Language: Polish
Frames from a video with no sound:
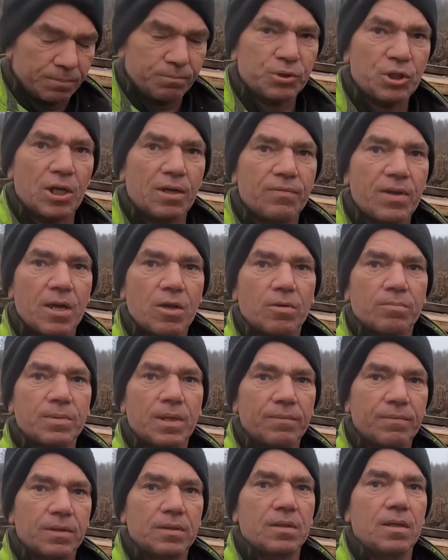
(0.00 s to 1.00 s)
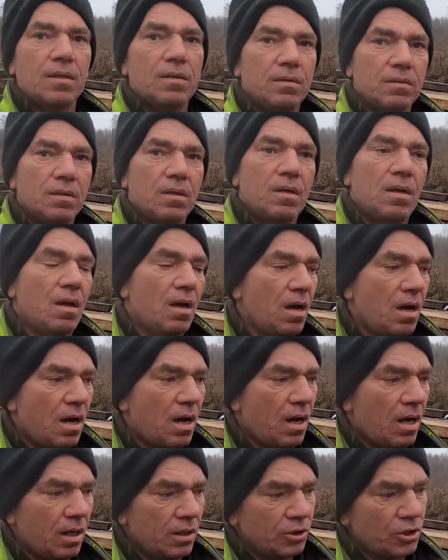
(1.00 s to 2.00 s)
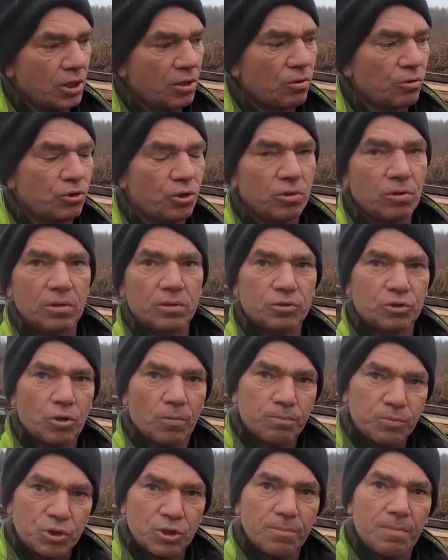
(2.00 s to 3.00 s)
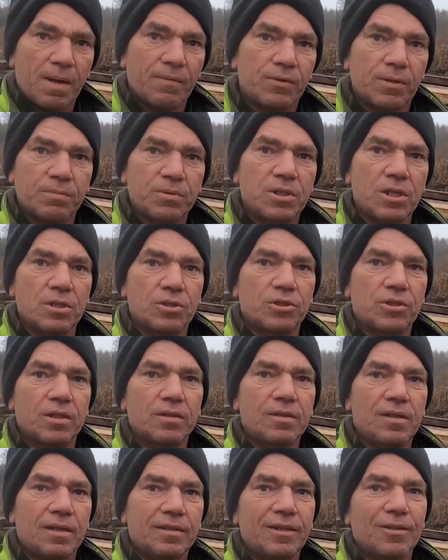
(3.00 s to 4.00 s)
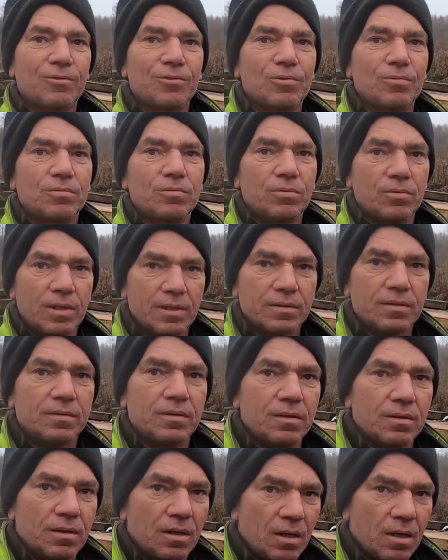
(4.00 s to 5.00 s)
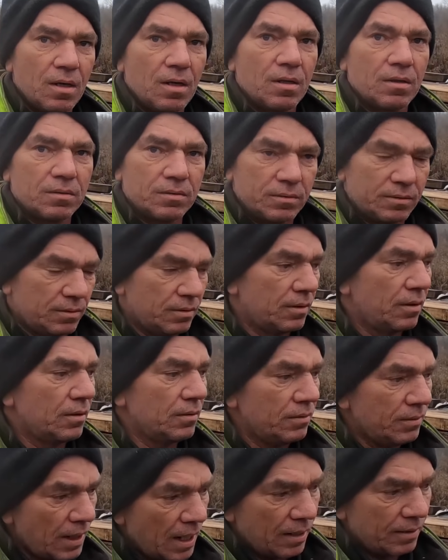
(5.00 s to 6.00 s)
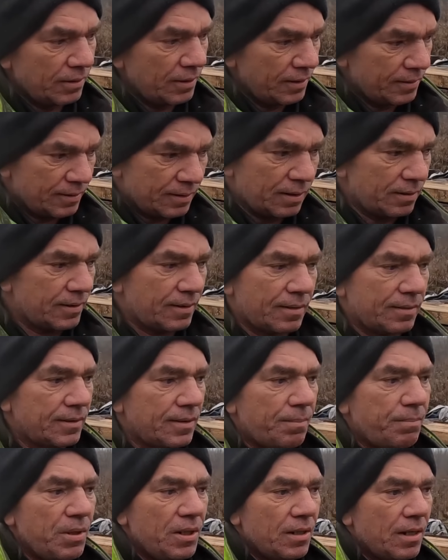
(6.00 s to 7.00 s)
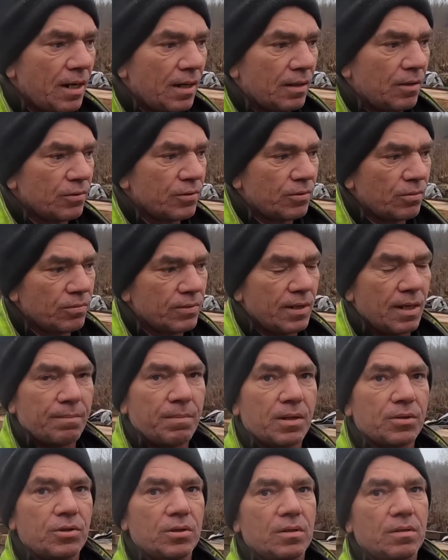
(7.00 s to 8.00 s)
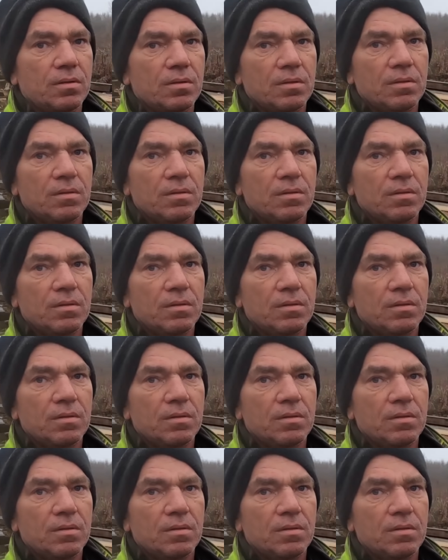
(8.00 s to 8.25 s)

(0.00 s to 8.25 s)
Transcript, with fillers: przerwie ją nawet, nie? A jeżeli chodzi o czop trzyma w tym gnieździe i dlatego tu, tu jest... Jest elastyczny bardziej. Tak, jest stabilna konstrukcja bardziej.